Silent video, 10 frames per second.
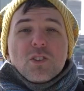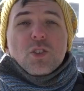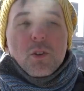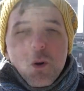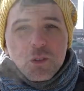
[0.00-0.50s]

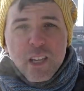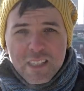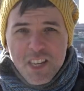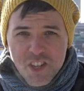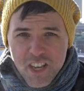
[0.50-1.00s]
Tout le monde a
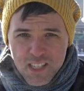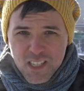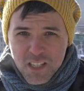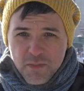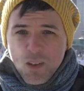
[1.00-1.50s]
déjà
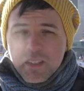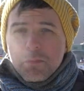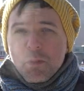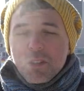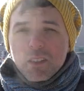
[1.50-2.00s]
essayé de faire des
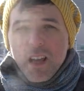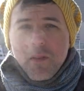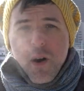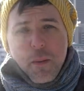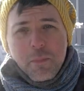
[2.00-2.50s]
bulles de
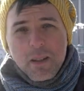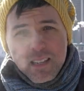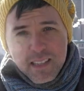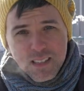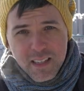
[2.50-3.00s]
savon en
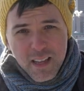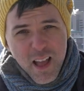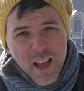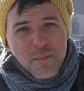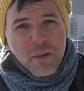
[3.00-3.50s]
plein été.
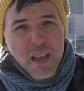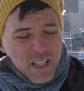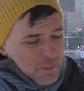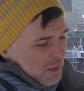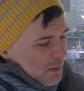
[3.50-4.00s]
Mais
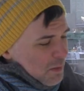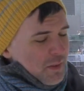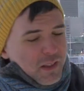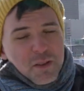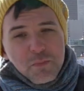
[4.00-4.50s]
est-ce possible de
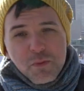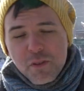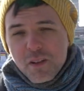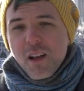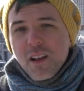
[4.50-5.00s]
faire des
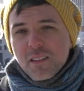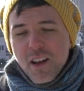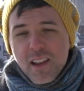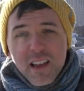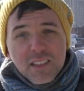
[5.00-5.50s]
bulles
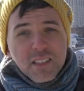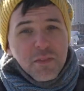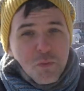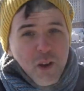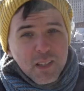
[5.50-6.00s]
dans l'air
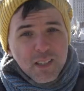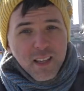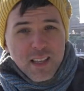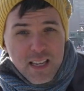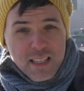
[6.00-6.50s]
si froid
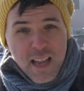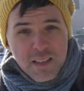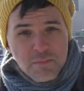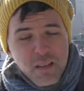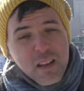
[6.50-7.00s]
sans qu'elles
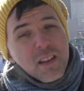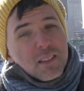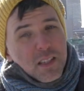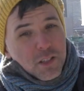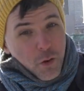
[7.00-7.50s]
éclatent?
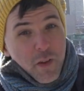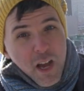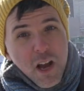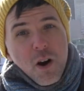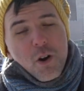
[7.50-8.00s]
C'est ce qu'on
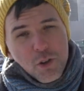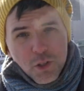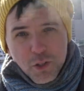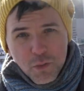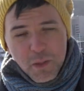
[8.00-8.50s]
verra
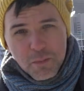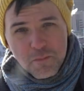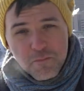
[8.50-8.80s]
aujourd'hui.